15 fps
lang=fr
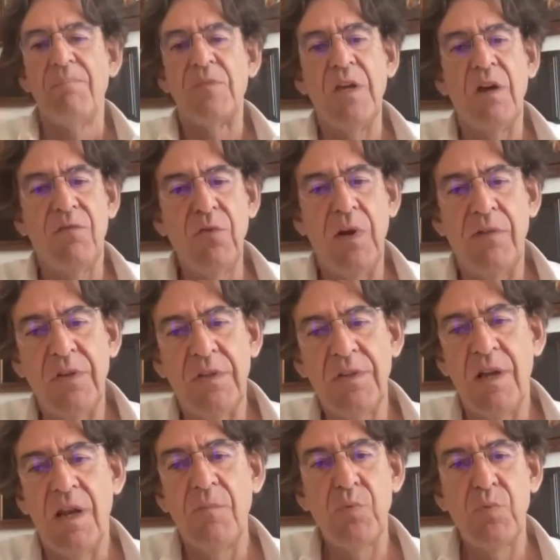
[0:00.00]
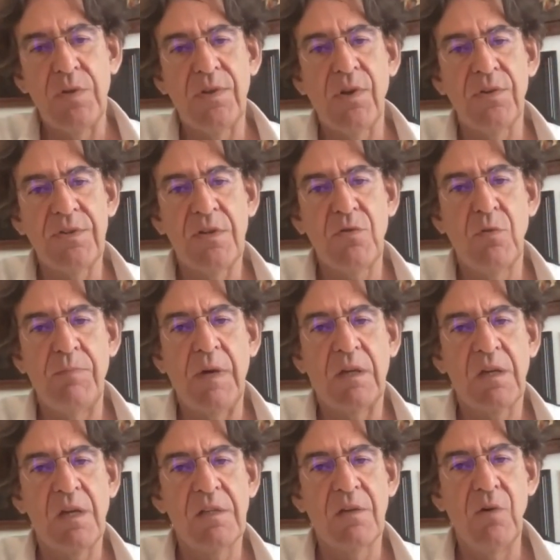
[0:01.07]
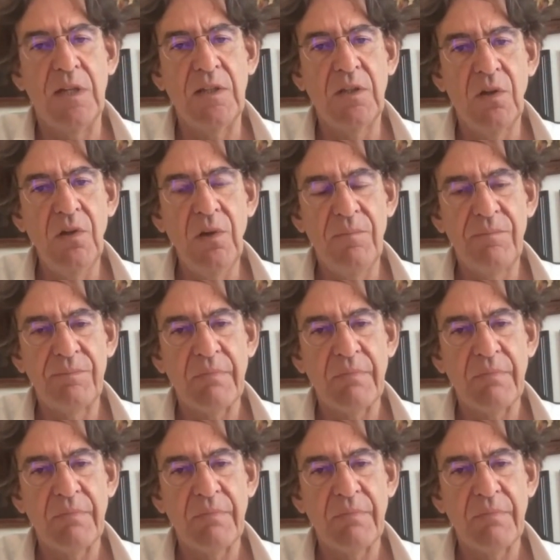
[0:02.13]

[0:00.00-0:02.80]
il y a, vous l'avez dit la puissance des supercalculateurs.